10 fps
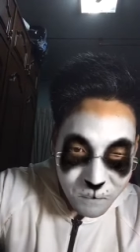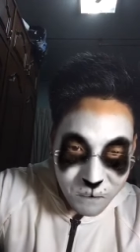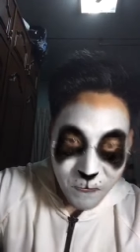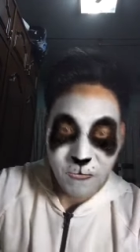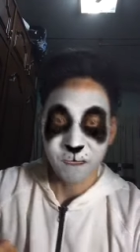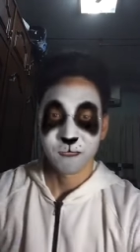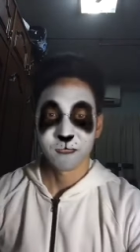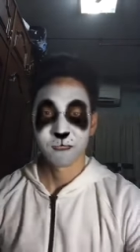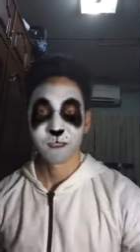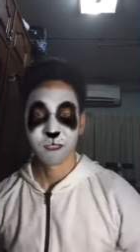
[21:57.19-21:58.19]
นะ
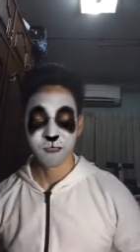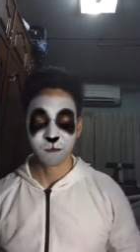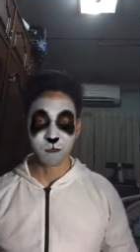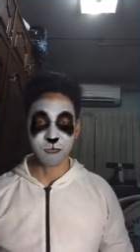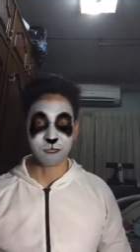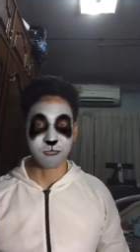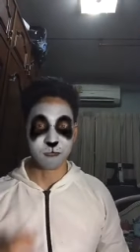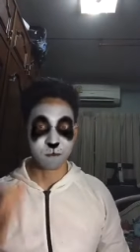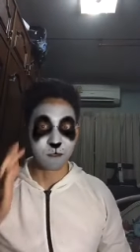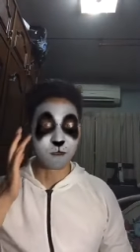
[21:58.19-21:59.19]
อย่างนี้ดีกว่านะค
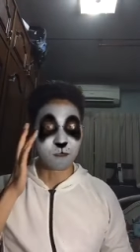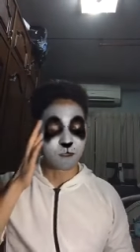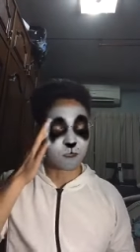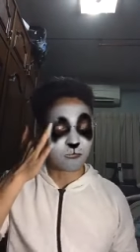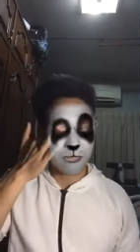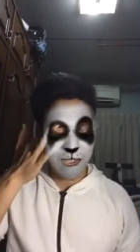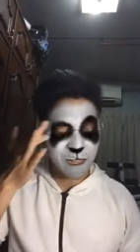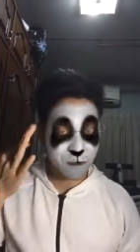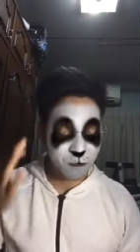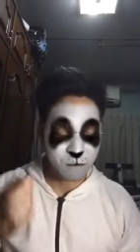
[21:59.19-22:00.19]
รับเดี๋ยวเดี๋ยวตอนท่อนท้าย
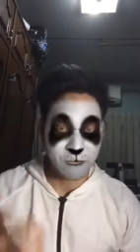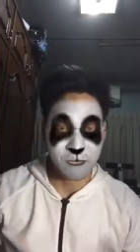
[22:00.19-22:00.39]
เราก็มา